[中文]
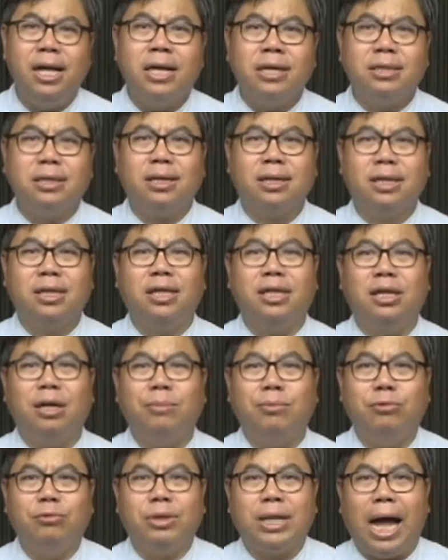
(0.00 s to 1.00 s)
是渴
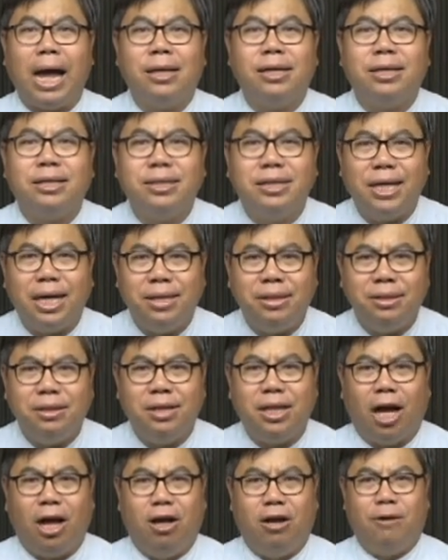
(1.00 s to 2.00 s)
慕他的真
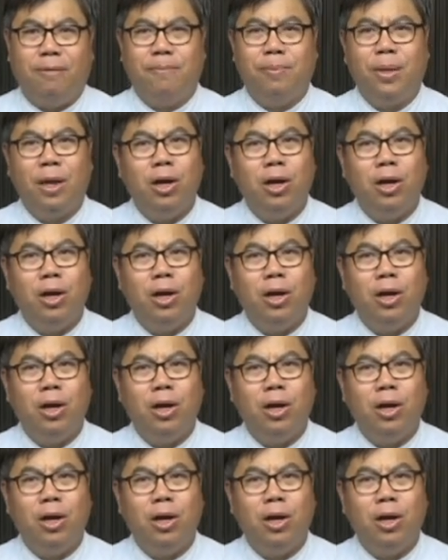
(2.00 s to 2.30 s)
道。